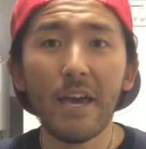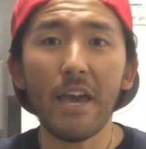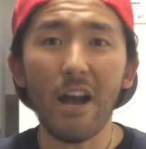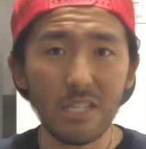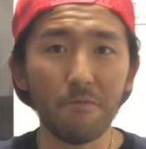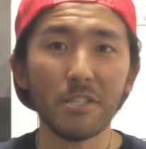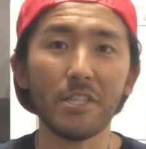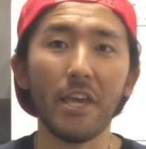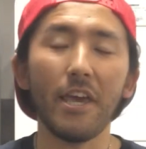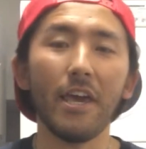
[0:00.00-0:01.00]
えー、はじめまし
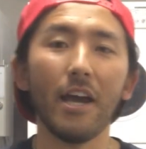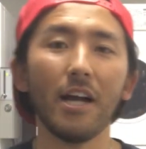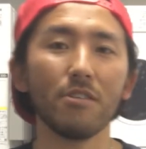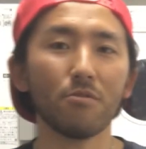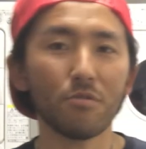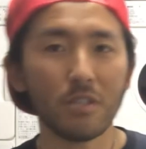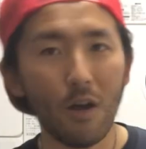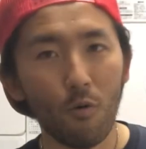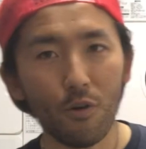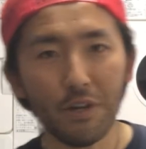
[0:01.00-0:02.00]
て、えー、
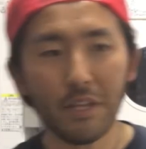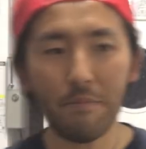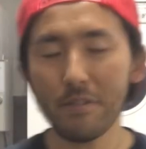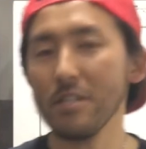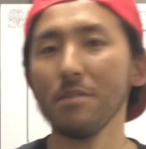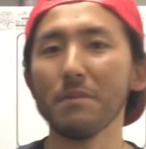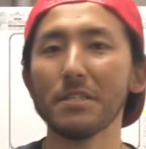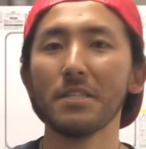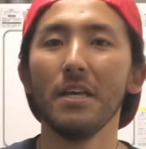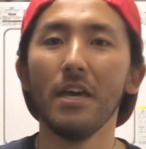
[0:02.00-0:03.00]
ハリウッドスターを本気で目指してま
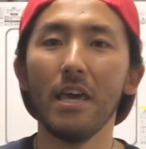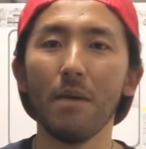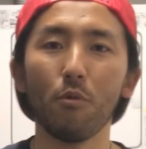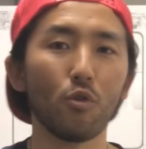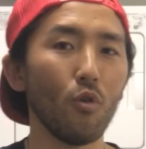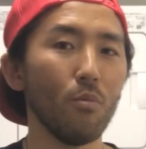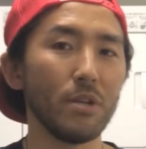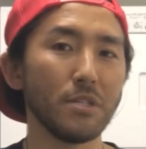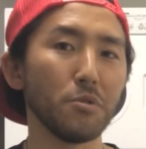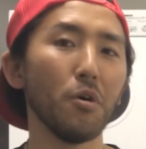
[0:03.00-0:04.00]
す、えー、元
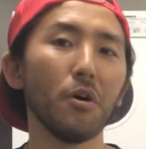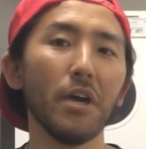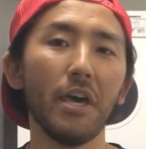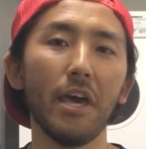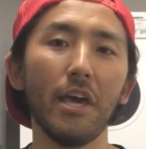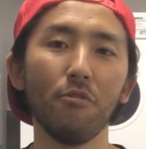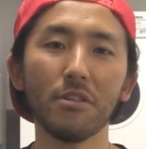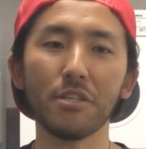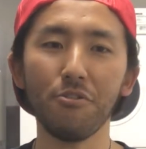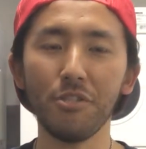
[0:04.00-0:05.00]
ホームレスの、えー、
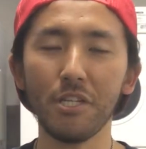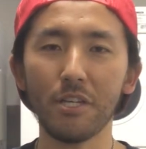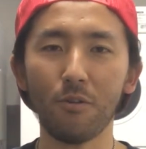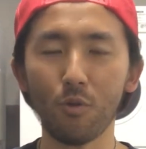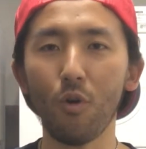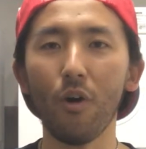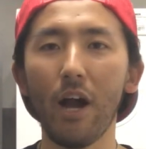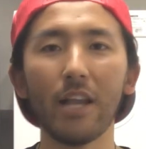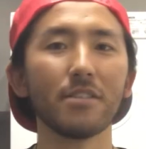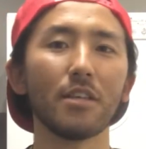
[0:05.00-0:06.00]
岩瀬隆二こと
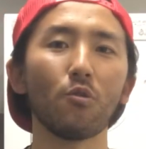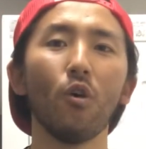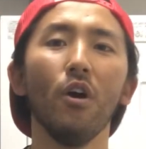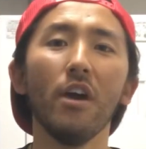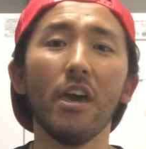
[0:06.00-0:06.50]
アレクサと、